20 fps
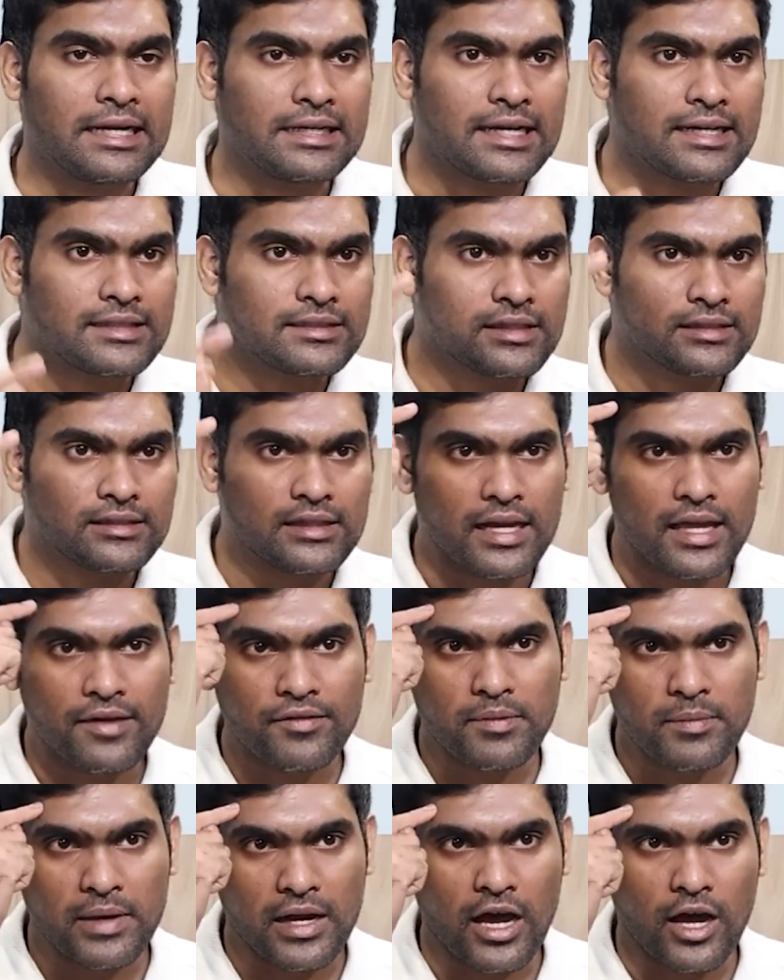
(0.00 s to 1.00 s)
ఇంటెన్షన్స్
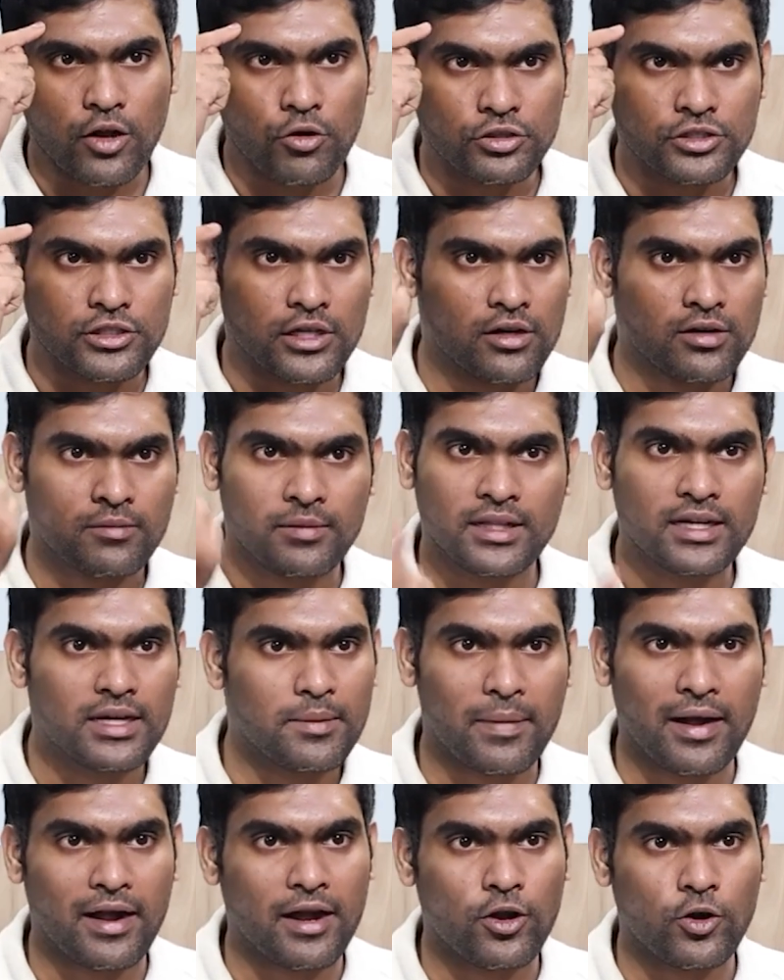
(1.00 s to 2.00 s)
అనేవి మన ఆలోచనల మీద
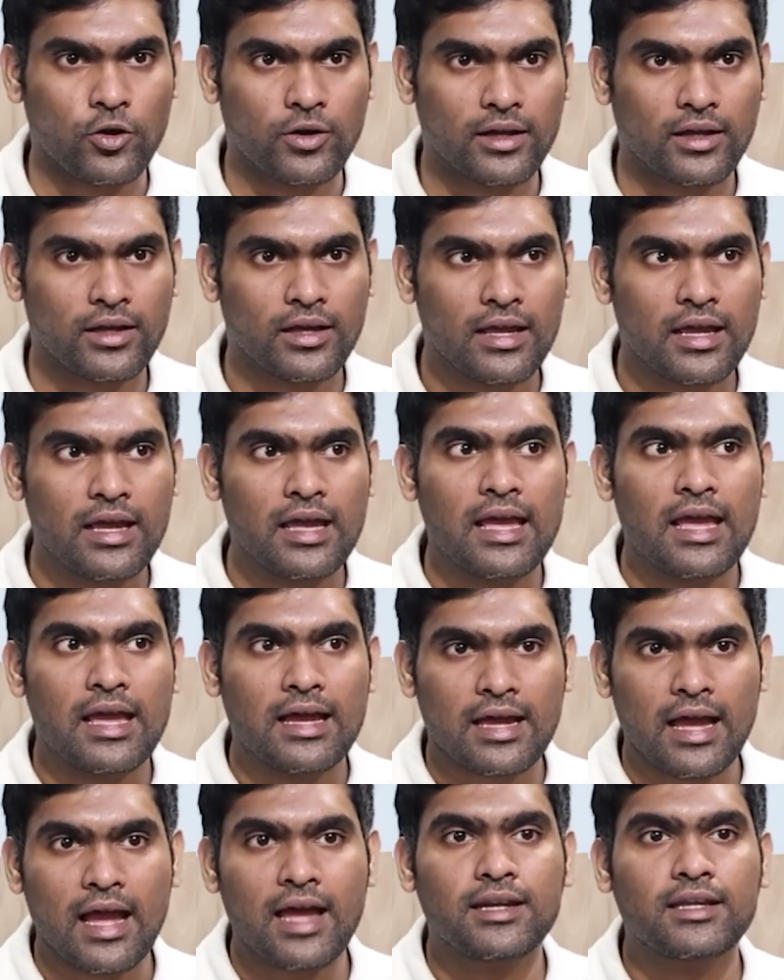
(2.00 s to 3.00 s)
డిపెండ్ అయి ఉంటాయి
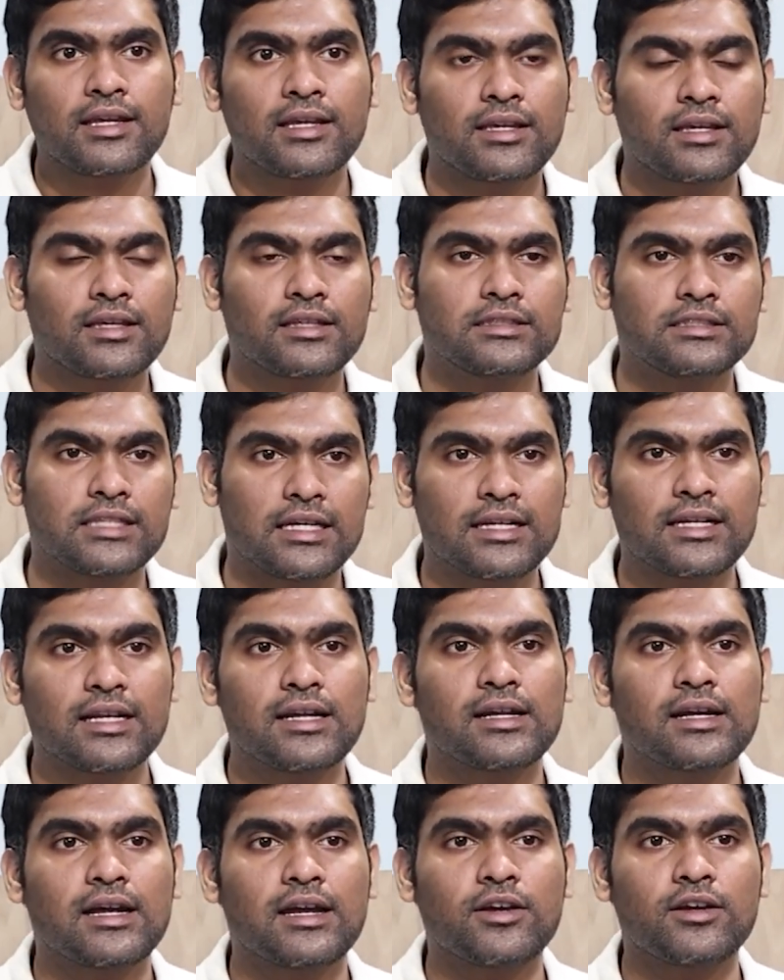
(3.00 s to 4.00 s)
కానీ
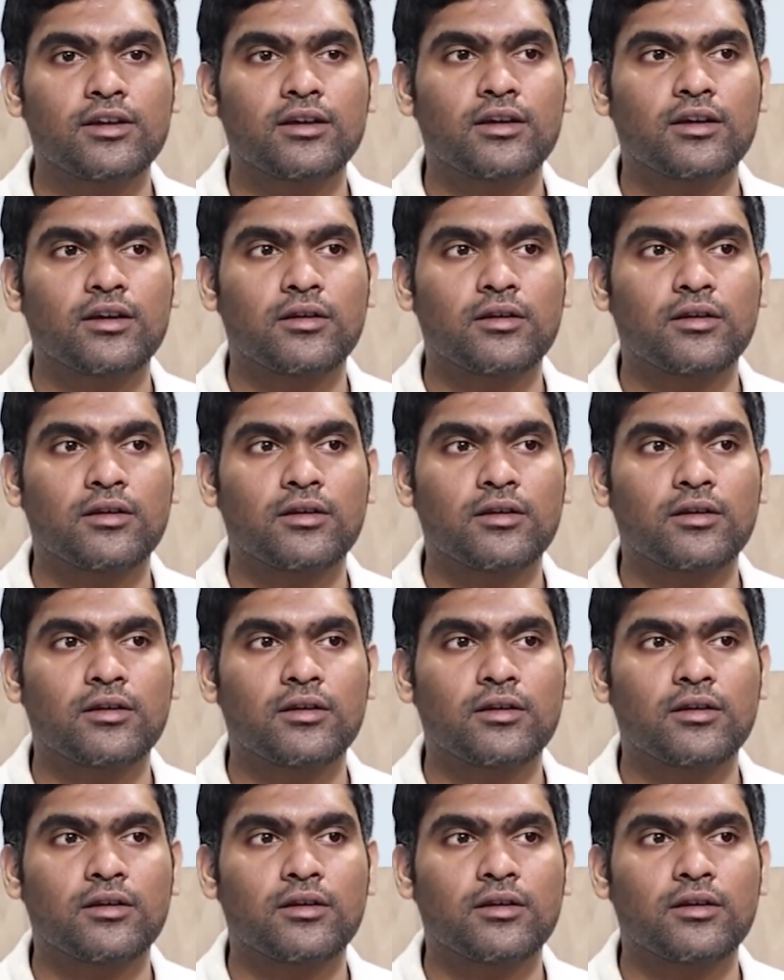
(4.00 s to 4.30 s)
జనరల్గా